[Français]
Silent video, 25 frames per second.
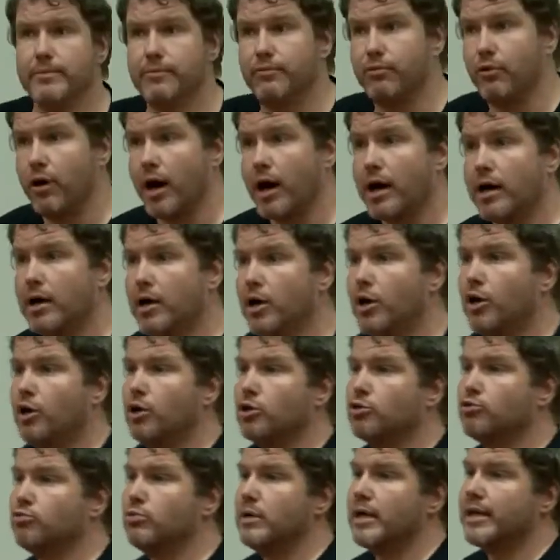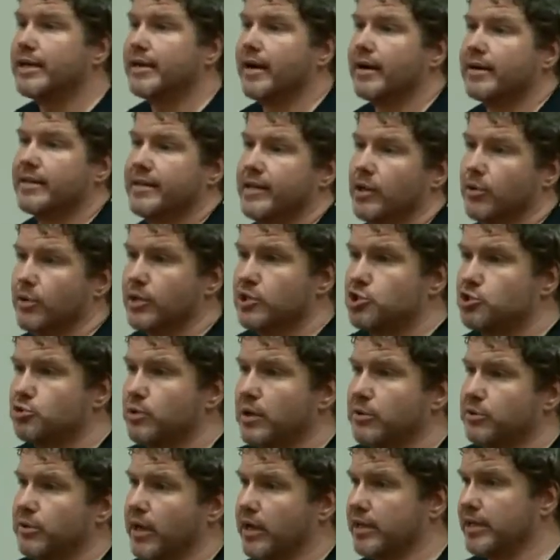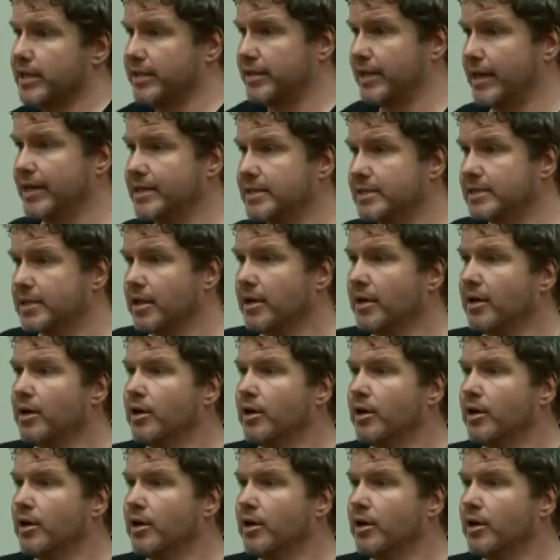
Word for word: fois, tous les cas qui ont échoué au dernier test